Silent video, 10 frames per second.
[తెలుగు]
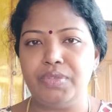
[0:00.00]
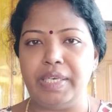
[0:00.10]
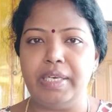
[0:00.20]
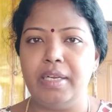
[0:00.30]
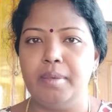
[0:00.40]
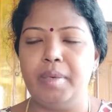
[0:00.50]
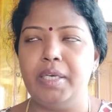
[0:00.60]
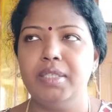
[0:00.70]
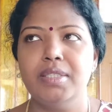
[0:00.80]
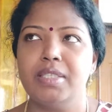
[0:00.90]
ఫైనల్
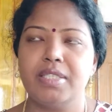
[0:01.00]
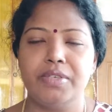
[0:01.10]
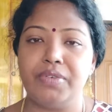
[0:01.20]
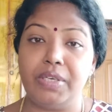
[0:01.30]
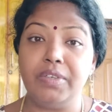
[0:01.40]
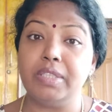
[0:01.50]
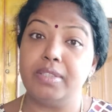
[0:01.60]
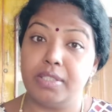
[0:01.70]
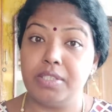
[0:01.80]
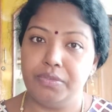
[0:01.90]
అనమాట సిక్స్టీ ఫైవ్ కాదు
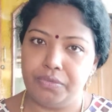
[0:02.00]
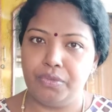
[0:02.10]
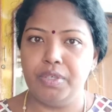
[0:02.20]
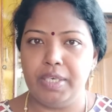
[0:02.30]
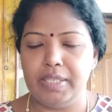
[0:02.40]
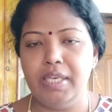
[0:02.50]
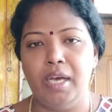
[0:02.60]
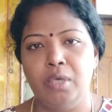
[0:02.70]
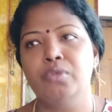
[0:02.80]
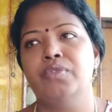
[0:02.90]
సిక్స్టీ ఫోర్ అనేది
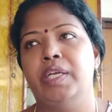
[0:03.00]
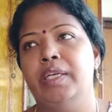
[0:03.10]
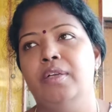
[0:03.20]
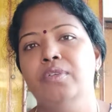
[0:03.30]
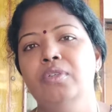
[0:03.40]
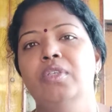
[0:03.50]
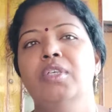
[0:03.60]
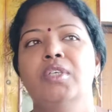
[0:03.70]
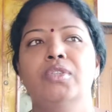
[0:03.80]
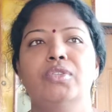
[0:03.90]
నాకు ఫైనల్
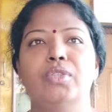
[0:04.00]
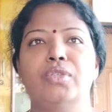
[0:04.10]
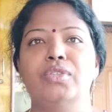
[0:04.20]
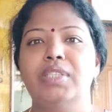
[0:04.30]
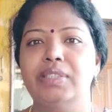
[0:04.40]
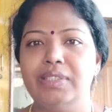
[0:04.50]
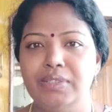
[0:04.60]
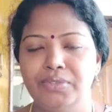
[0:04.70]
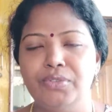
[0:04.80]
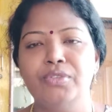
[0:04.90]
సో
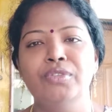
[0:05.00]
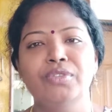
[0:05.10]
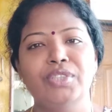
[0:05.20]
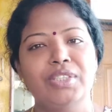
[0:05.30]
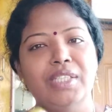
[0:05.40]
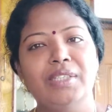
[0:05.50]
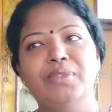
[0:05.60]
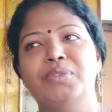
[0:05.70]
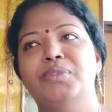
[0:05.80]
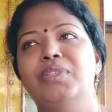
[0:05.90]
సిక్స్టీ ఫోర్ నుంచి
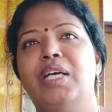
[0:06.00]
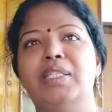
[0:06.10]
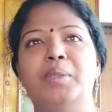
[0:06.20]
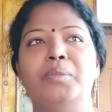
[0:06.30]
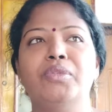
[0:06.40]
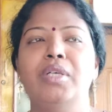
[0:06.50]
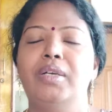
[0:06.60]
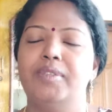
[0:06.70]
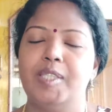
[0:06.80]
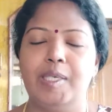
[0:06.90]
నేను దాదాపు
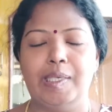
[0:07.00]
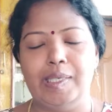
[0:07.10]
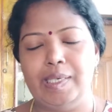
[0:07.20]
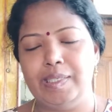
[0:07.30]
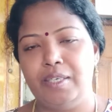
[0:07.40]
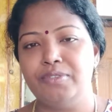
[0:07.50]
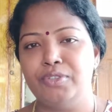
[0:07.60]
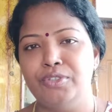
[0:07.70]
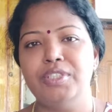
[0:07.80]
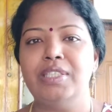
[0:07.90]
అట్లీ
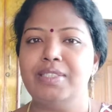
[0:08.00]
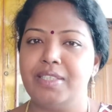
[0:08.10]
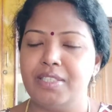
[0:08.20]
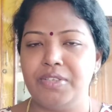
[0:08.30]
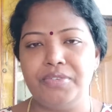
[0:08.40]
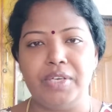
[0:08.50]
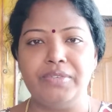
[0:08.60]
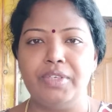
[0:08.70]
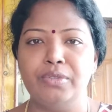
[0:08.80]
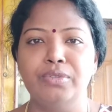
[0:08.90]
కోర్స్ నేను సిక్స్టీ
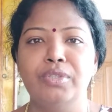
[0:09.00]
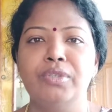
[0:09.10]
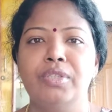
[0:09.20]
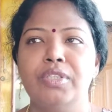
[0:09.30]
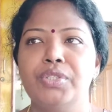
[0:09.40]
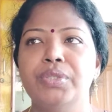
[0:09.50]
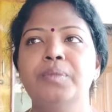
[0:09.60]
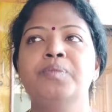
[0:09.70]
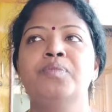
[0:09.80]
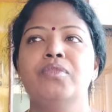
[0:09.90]
ఫైవ్ వరకు కూడా ఉండొచ్చు
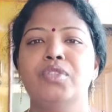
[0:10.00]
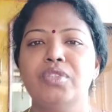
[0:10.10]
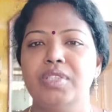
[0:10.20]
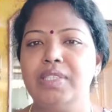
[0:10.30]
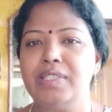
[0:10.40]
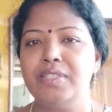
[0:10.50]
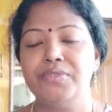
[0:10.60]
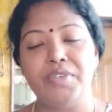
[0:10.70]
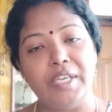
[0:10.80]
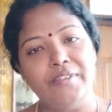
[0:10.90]
సో సిక్స్టీ
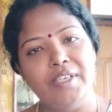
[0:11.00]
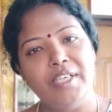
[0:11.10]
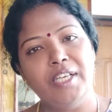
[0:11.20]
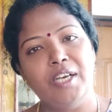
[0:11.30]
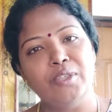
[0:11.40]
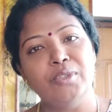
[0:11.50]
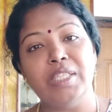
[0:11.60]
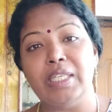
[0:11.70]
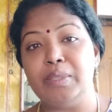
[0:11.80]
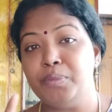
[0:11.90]
ఫైవ్ అంటే నాకు
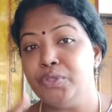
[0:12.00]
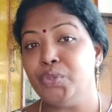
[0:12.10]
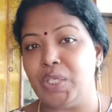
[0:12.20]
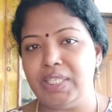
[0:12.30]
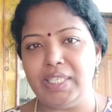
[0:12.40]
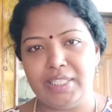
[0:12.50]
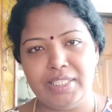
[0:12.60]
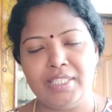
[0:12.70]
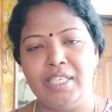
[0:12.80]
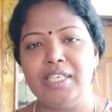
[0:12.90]
దాదాపు ట్వెల్వ్
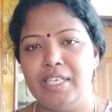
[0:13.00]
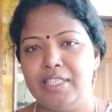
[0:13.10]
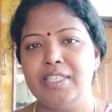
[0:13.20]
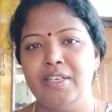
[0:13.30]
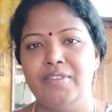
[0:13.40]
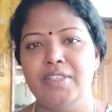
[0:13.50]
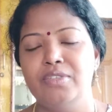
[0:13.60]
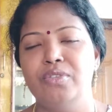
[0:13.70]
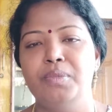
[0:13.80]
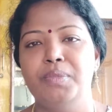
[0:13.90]
కేజెస్ నేను రిడక్షన్
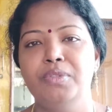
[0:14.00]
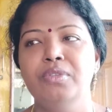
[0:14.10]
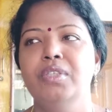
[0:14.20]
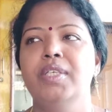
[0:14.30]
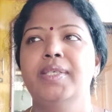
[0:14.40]
అవ్వాల్సింది ఇప్పుడు